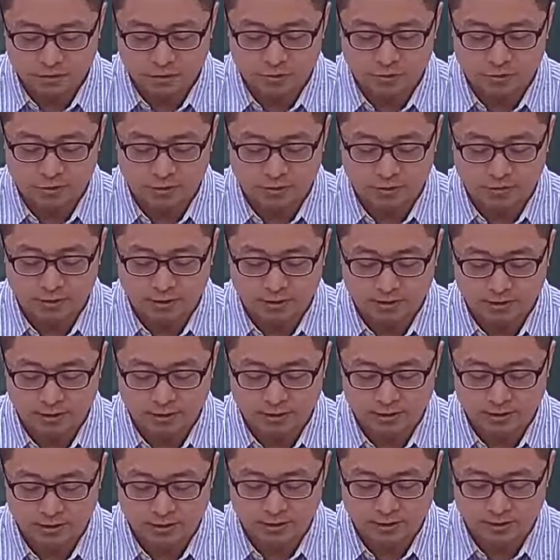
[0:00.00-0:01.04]
望同学用
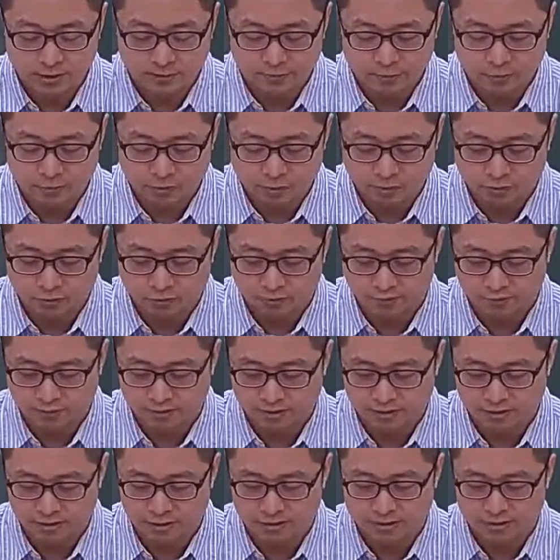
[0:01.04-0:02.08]
n 减一补数的
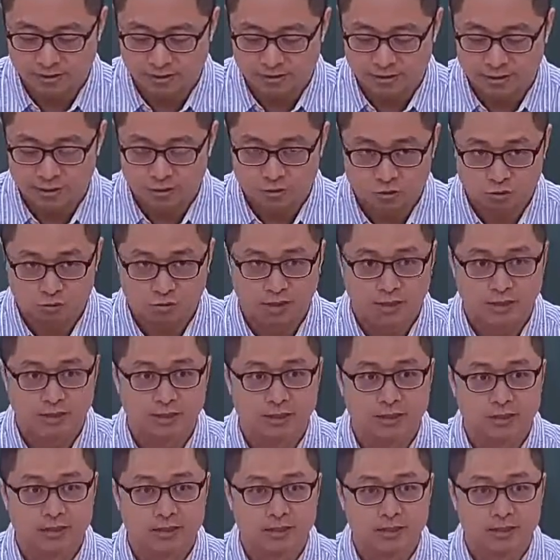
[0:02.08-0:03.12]
方式先算，